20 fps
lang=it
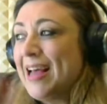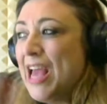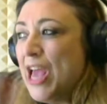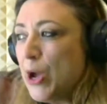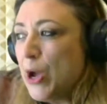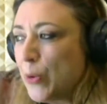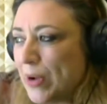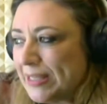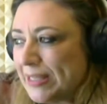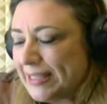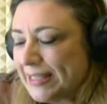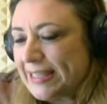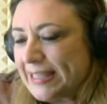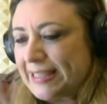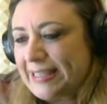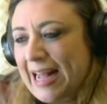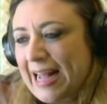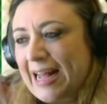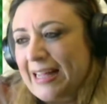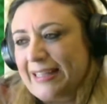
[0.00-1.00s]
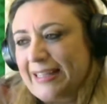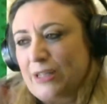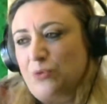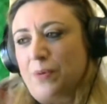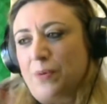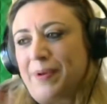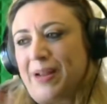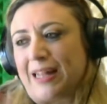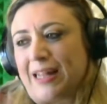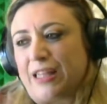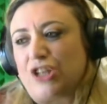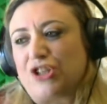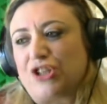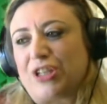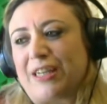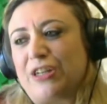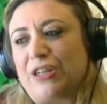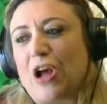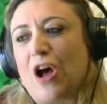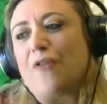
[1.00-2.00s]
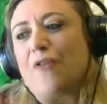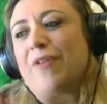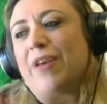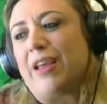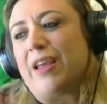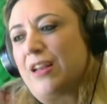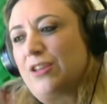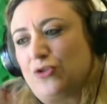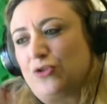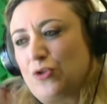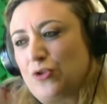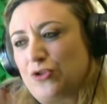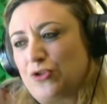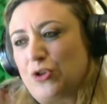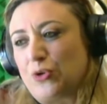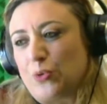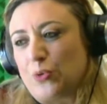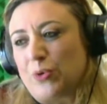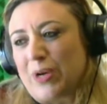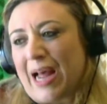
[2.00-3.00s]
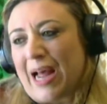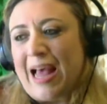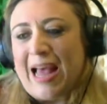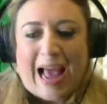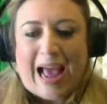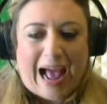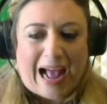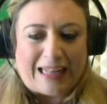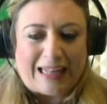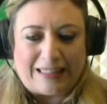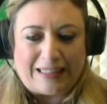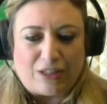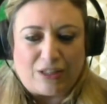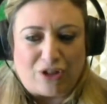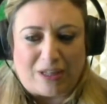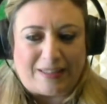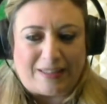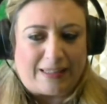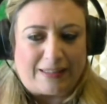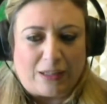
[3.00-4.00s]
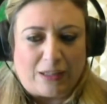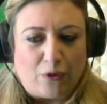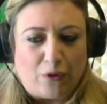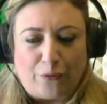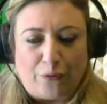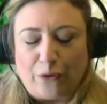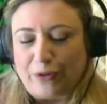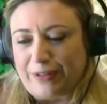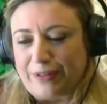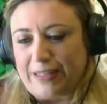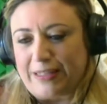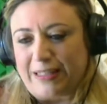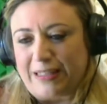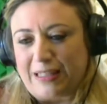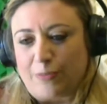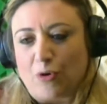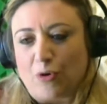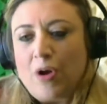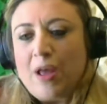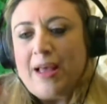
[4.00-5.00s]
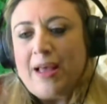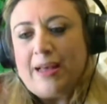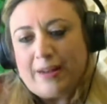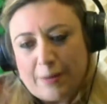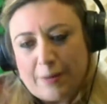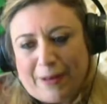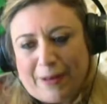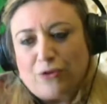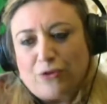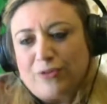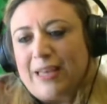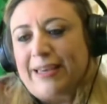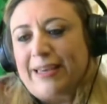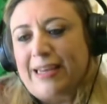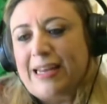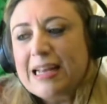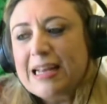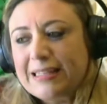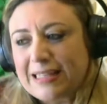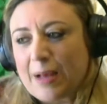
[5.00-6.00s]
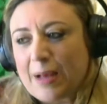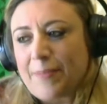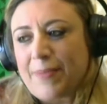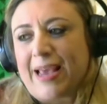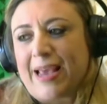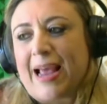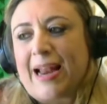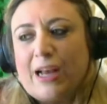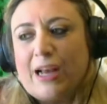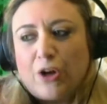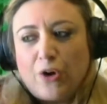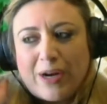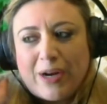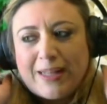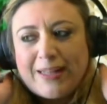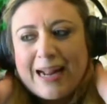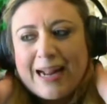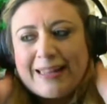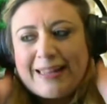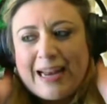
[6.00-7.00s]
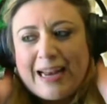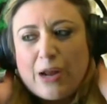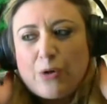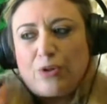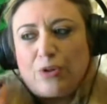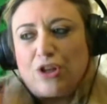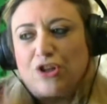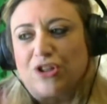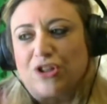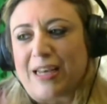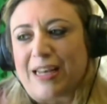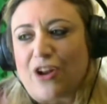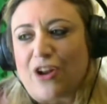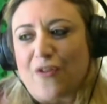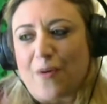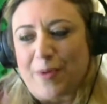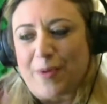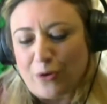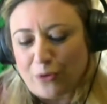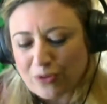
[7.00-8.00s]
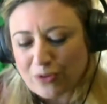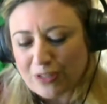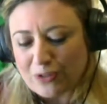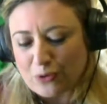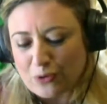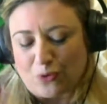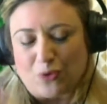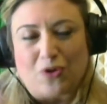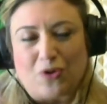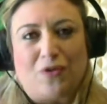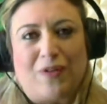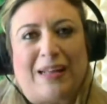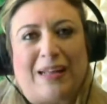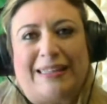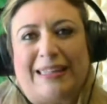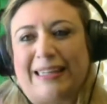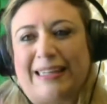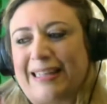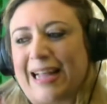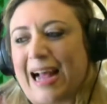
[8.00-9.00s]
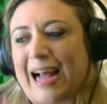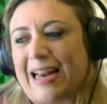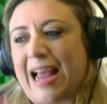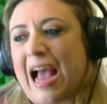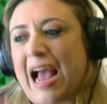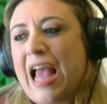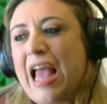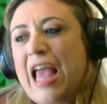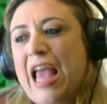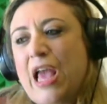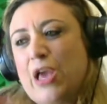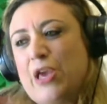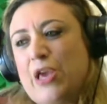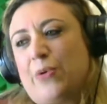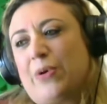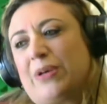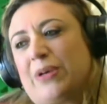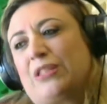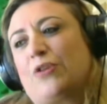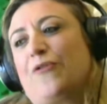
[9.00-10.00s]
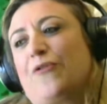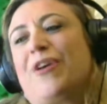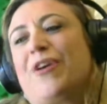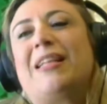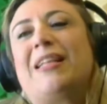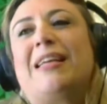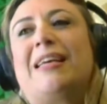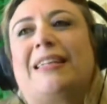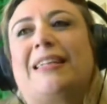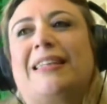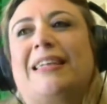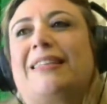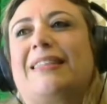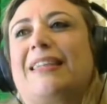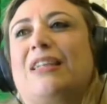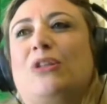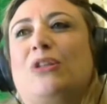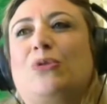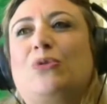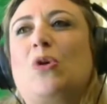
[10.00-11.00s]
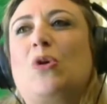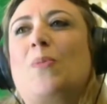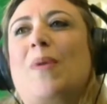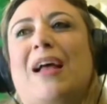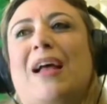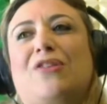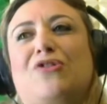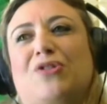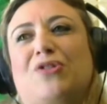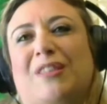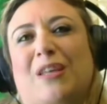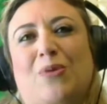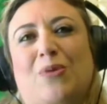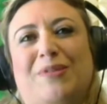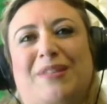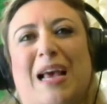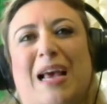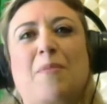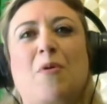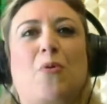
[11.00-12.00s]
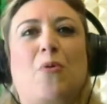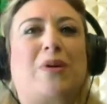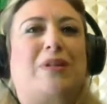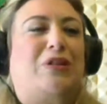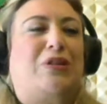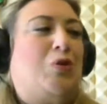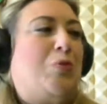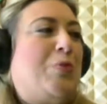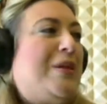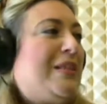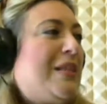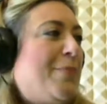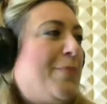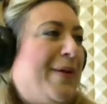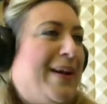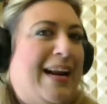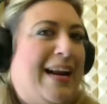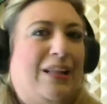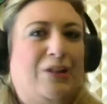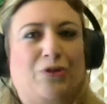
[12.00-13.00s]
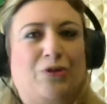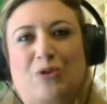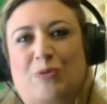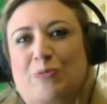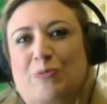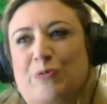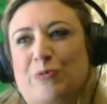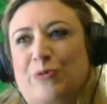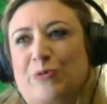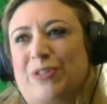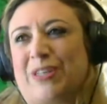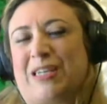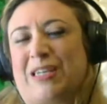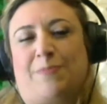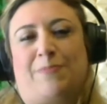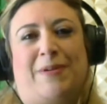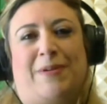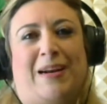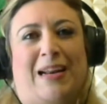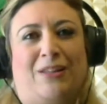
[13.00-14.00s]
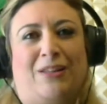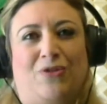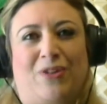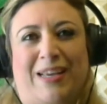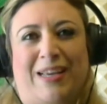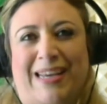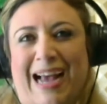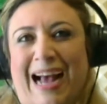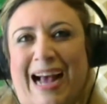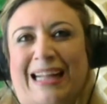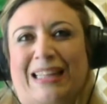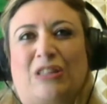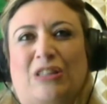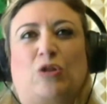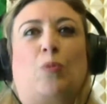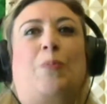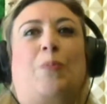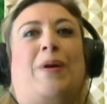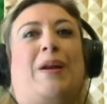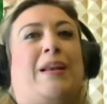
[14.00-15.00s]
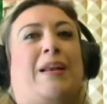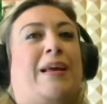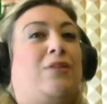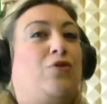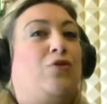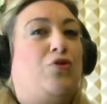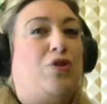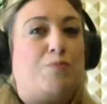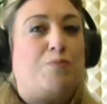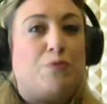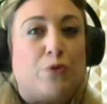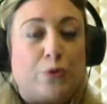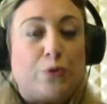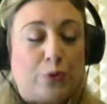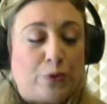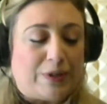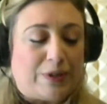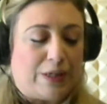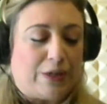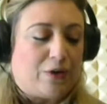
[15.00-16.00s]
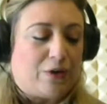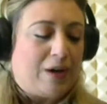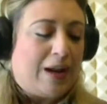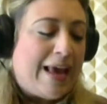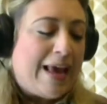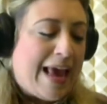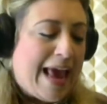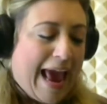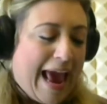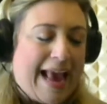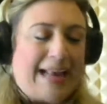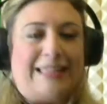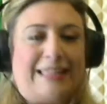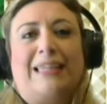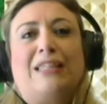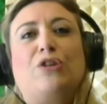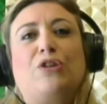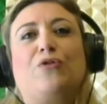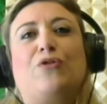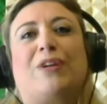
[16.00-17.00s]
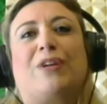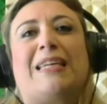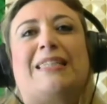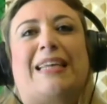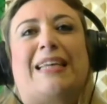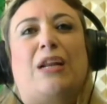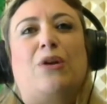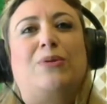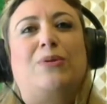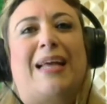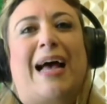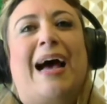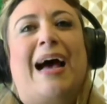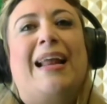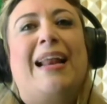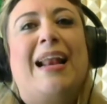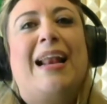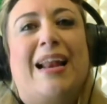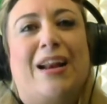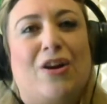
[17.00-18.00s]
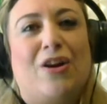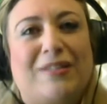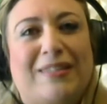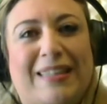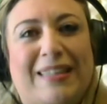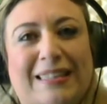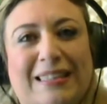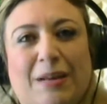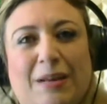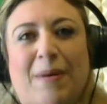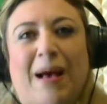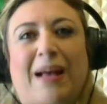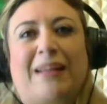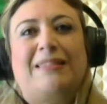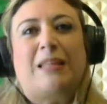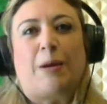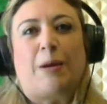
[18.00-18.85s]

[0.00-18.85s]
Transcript: quest'estate 2019 e ne sono sicura, anzi già sta andando fortissimo. Ripeto, Tequila e San Miguel. Ancora in diretta alle 11 e 9 minuti su Studio 90 Italia in questo venerdì 31 maggio. Salutiamo questo mese parlando di musica, parlando di canto, parlando di musical e intanto vorrei salutare la nostra Samantha